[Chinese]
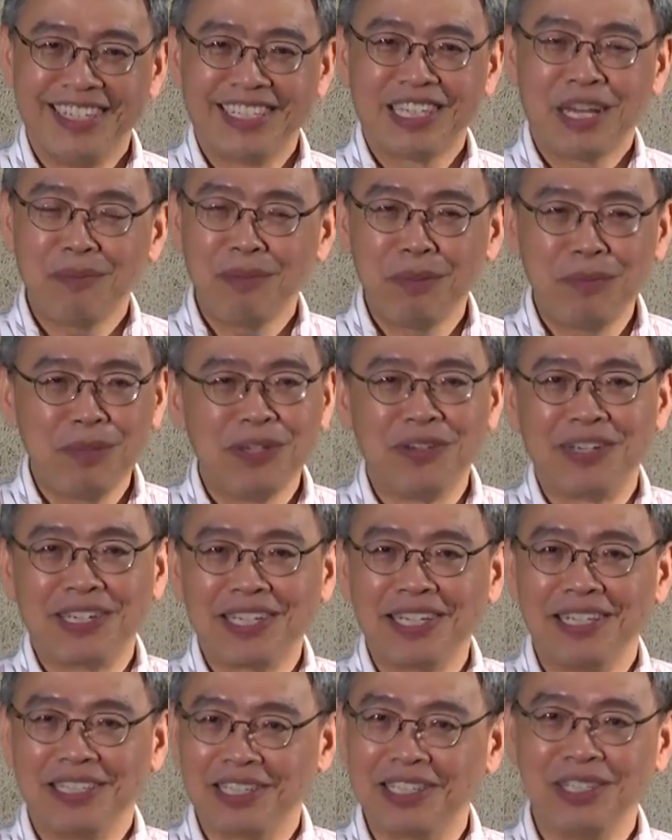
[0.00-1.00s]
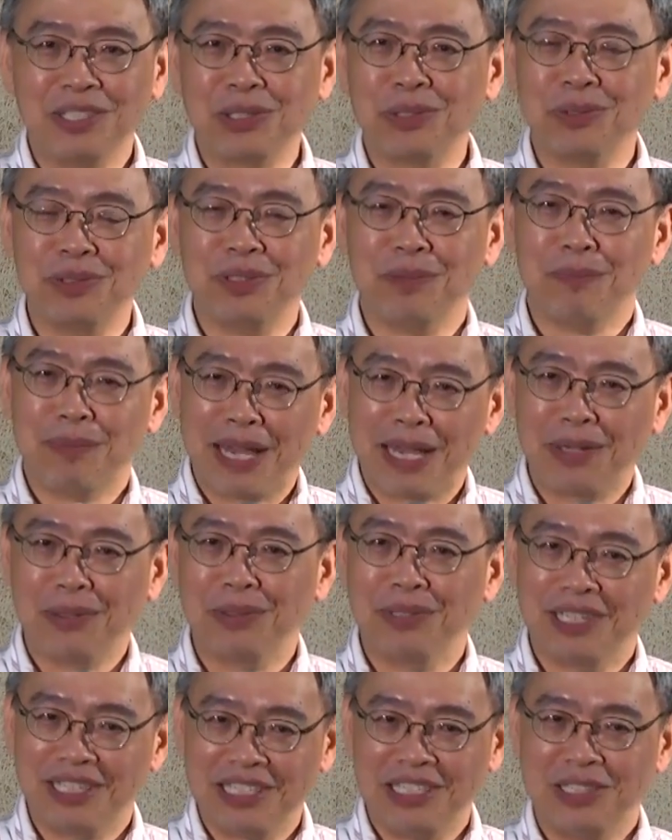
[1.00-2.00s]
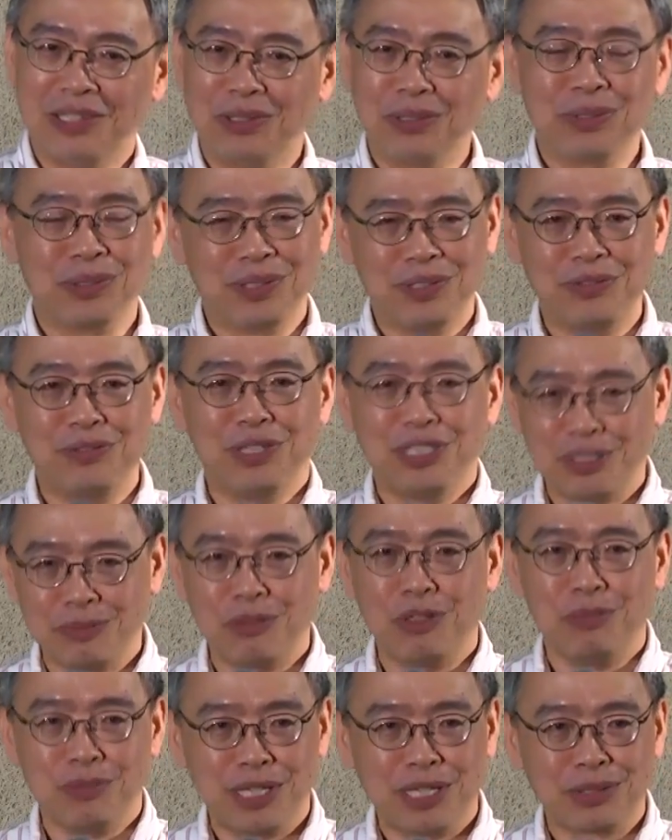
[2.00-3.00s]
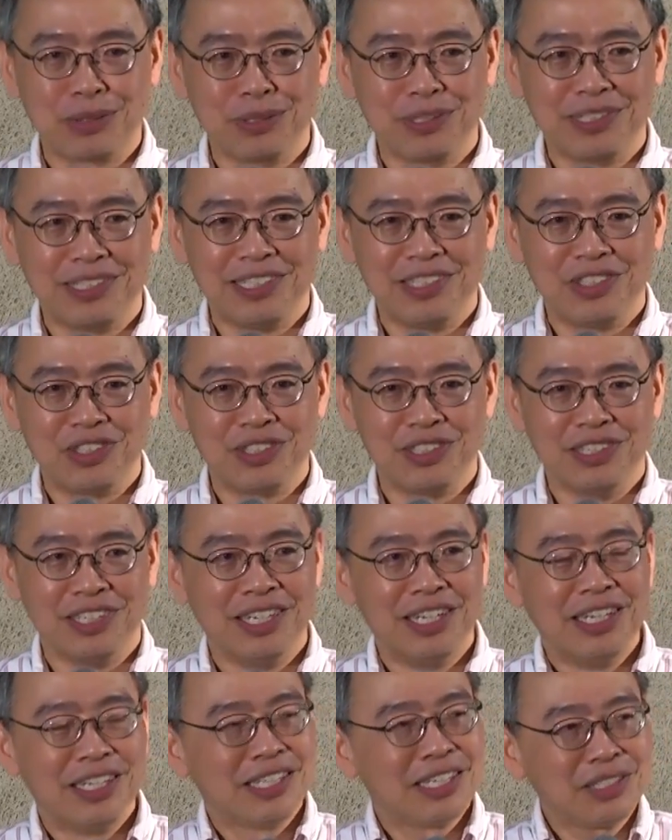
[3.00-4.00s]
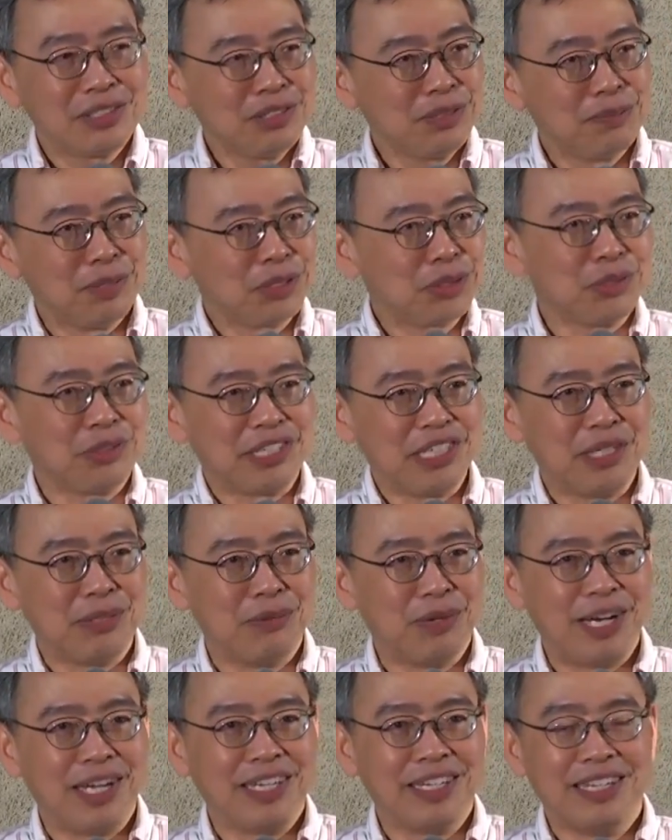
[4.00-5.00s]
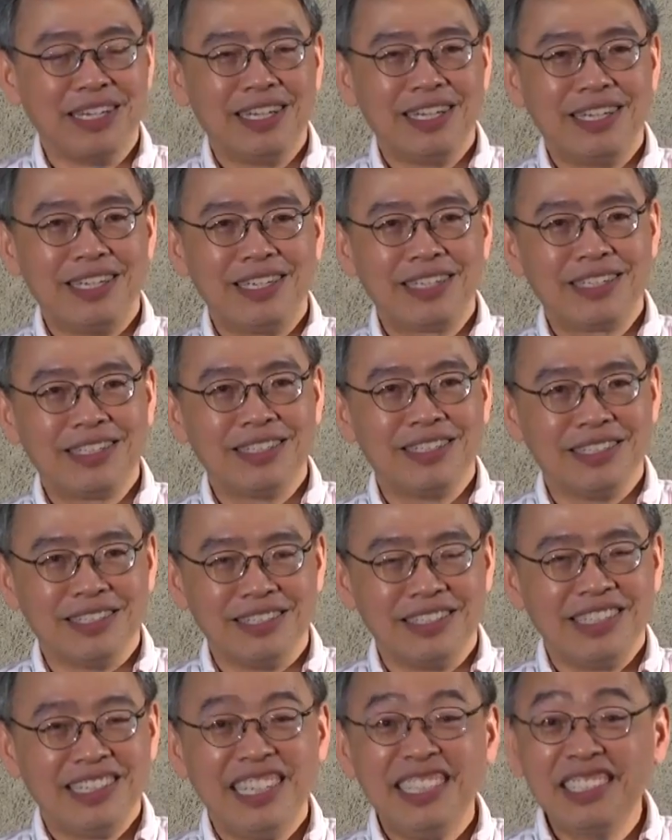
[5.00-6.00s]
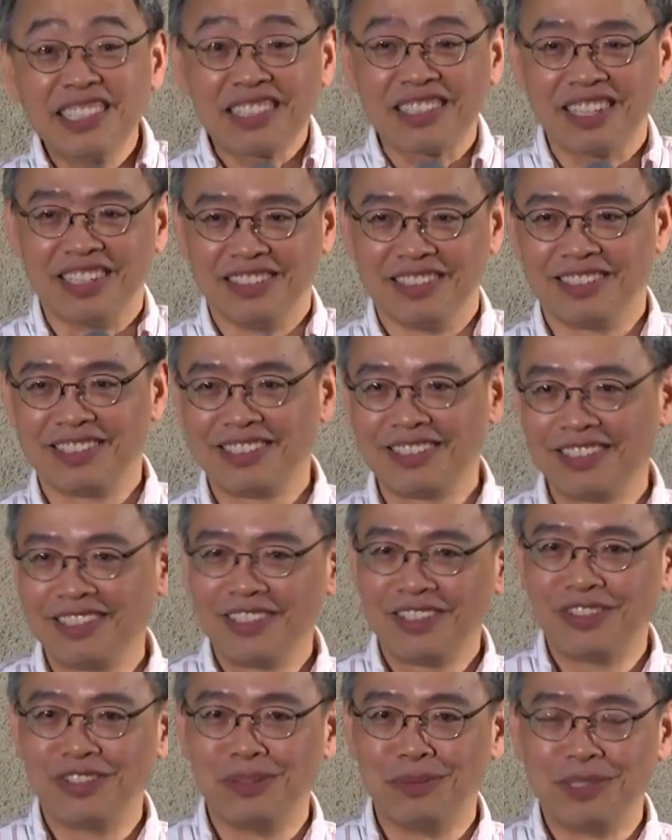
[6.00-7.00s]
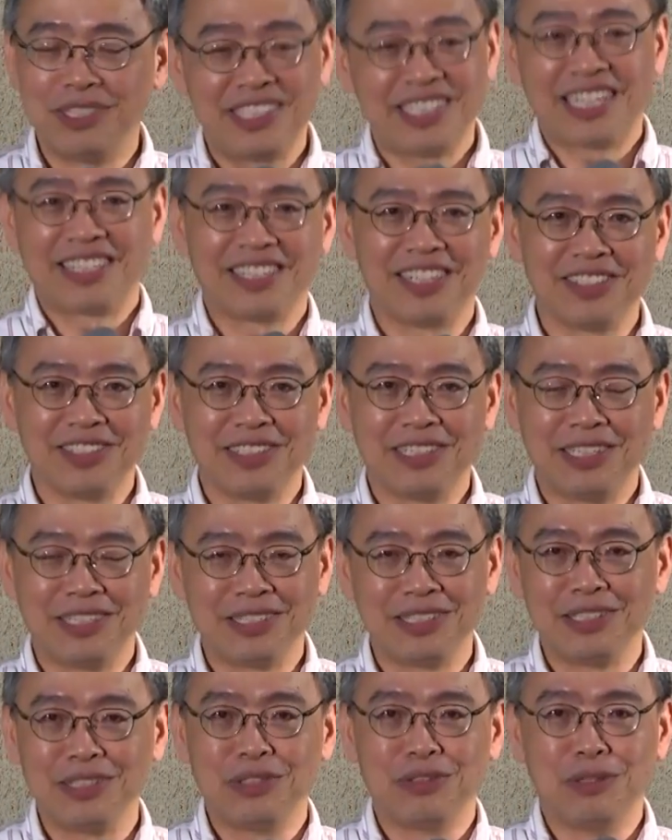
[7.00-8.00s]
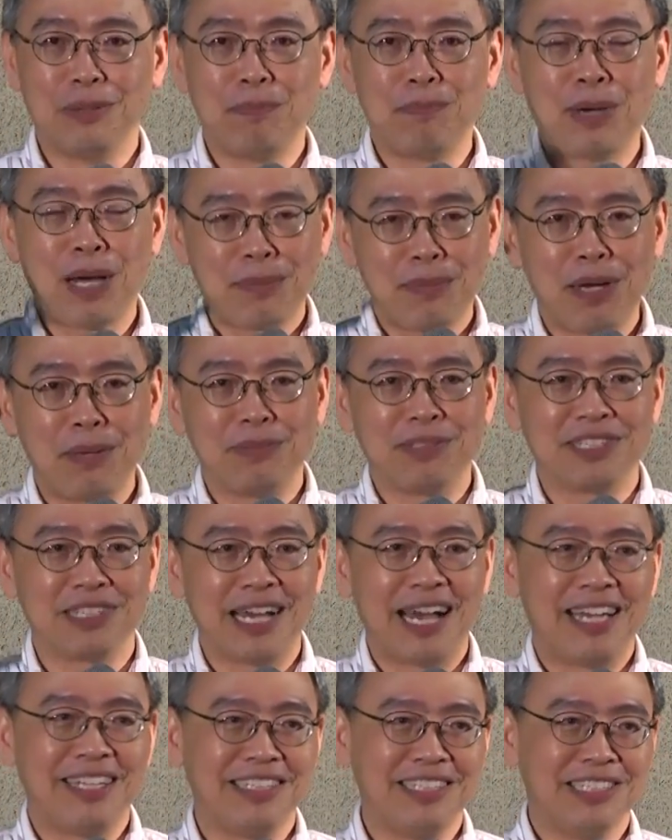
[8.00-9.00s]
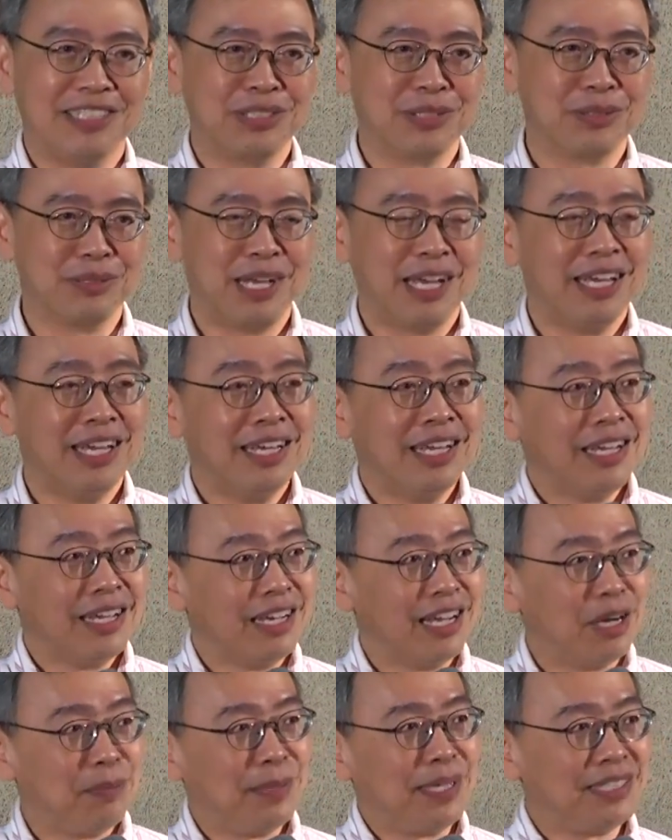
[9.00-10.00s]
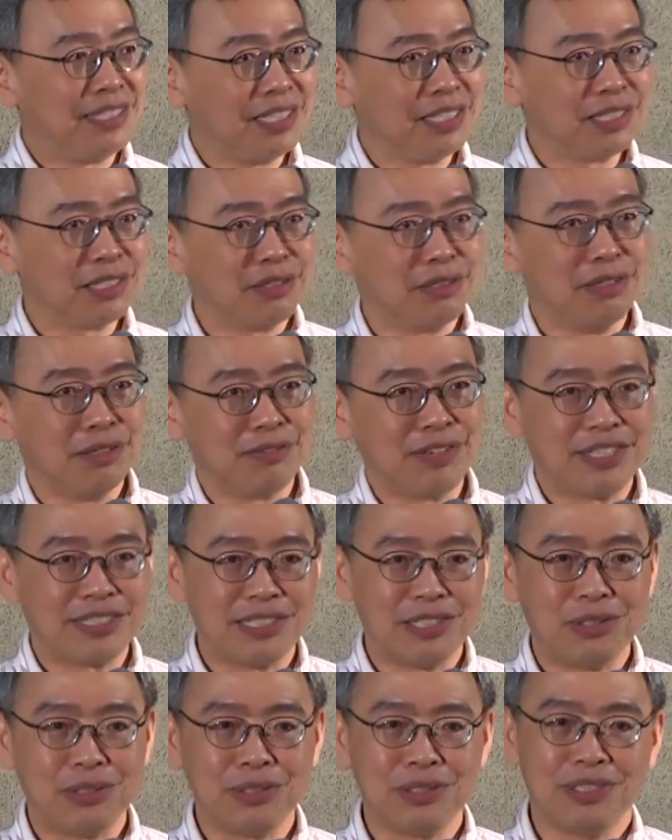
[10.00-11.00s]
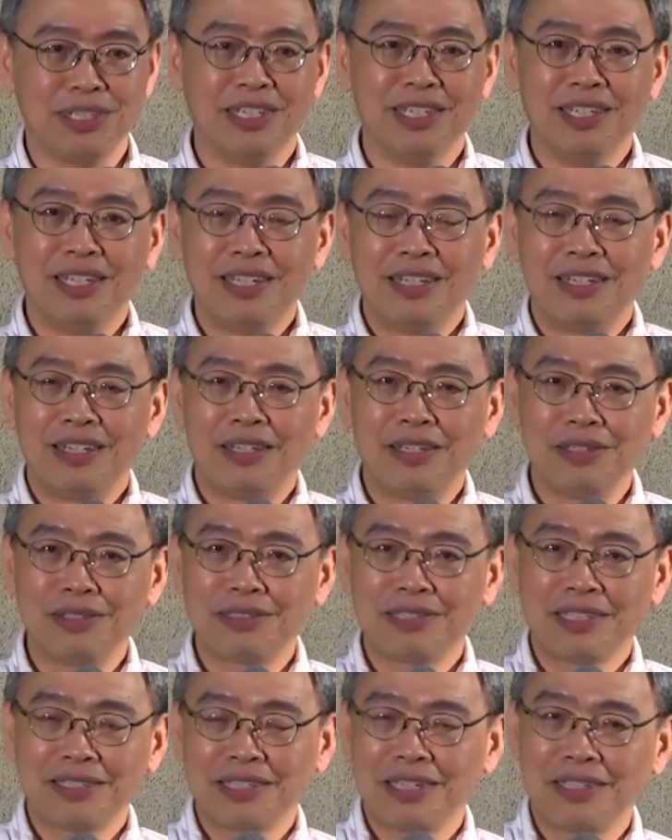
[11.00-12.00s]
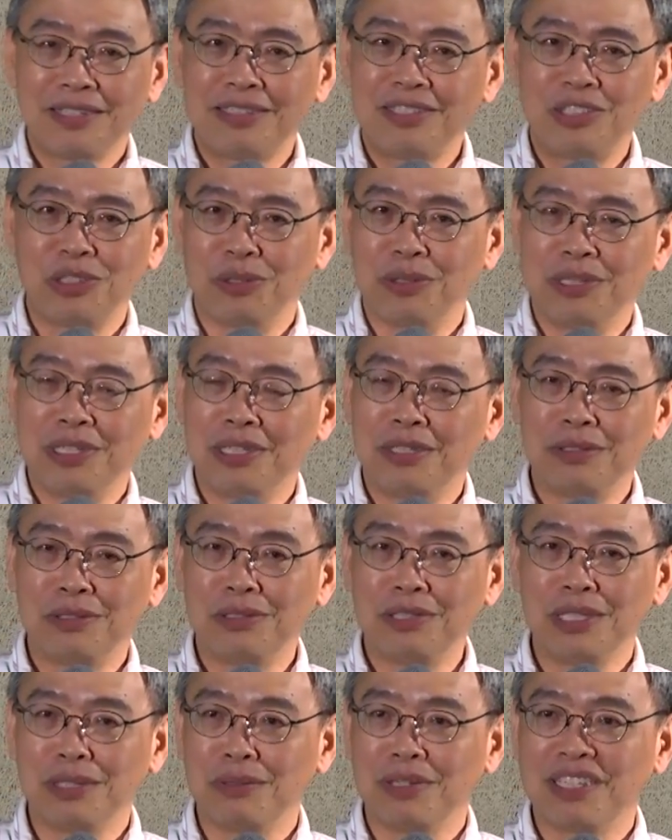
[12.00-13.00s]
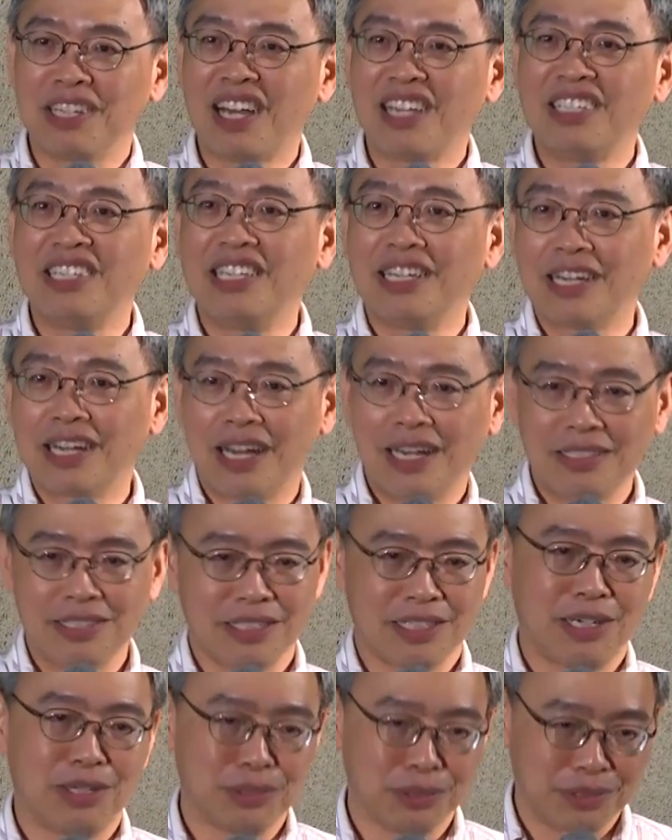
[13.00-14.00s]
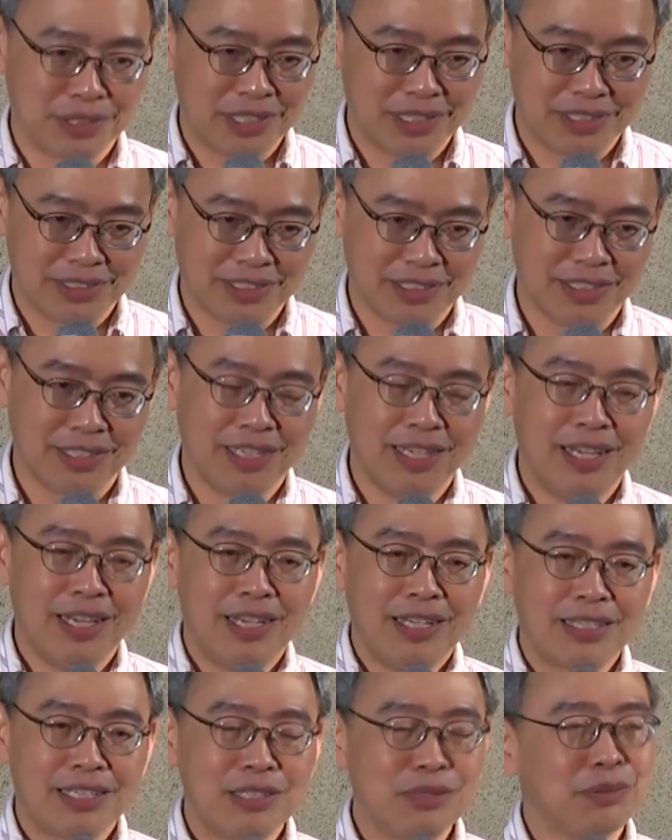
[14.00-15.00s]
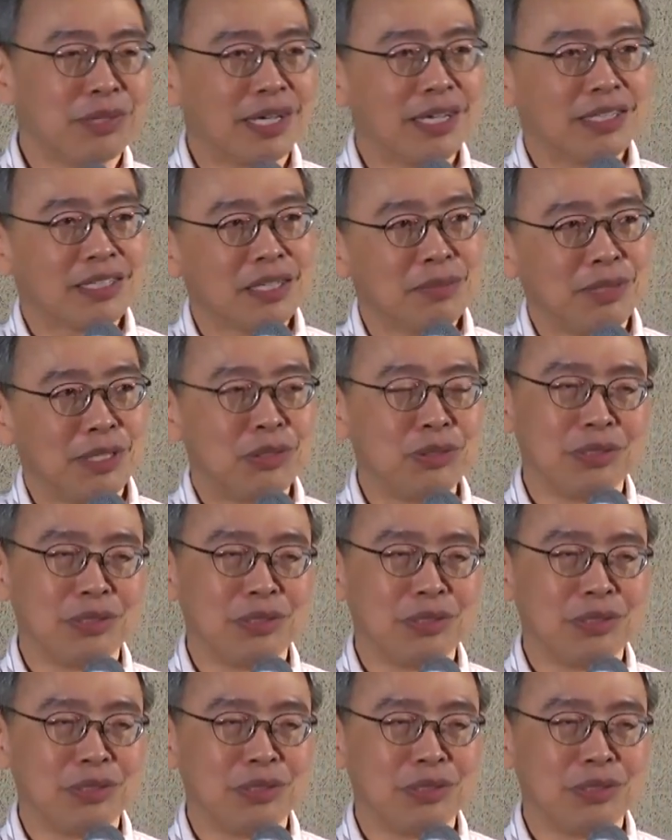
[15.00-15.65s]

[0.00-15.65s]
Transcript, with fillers: 它并没有一个很特殊的脉络的理由，说为什么我们要做这件事？它就是某种意外，一个 instance，我们想到这件事，有人 pop up 这个 idea 出来，然后被接受了，放进去了，然后大家久了以后就认为它应该是高中课程。但是我刚刚特别